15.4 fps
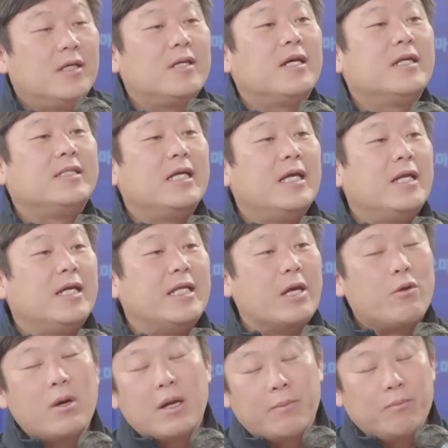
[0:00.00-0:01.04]
천하제일의
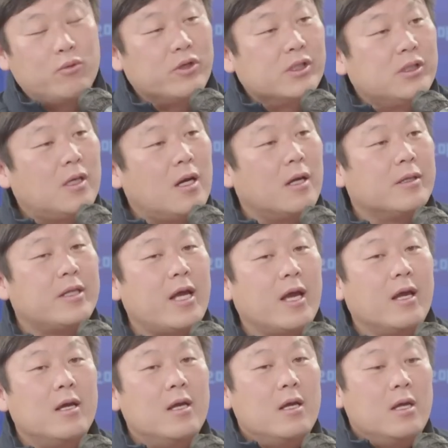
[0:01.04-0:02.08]
내로한 안무를 싫어하는데
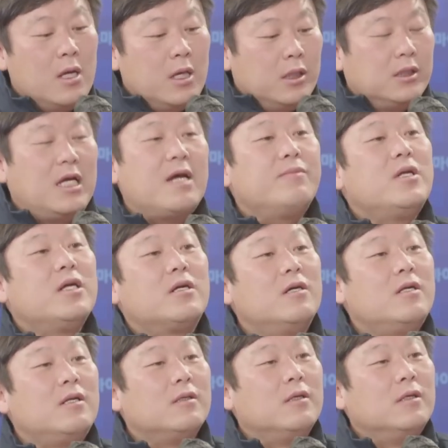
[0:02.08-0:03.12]
이 사람들이
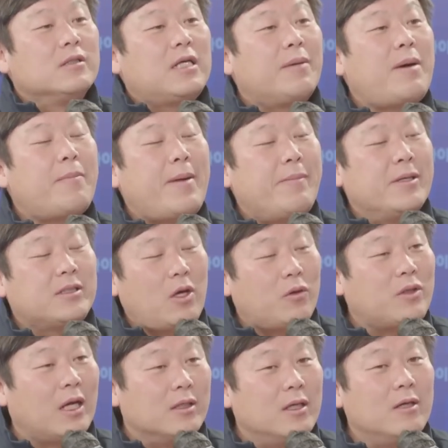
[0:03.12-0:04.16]
그걸 사방팔방 사고
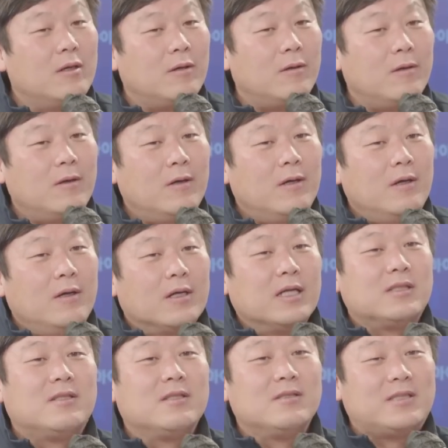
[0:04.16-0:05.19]
다녀요.
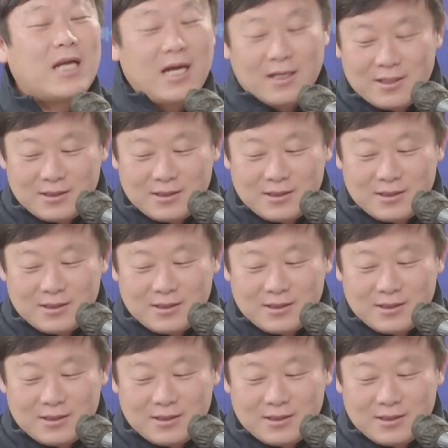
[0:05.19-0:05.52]
제가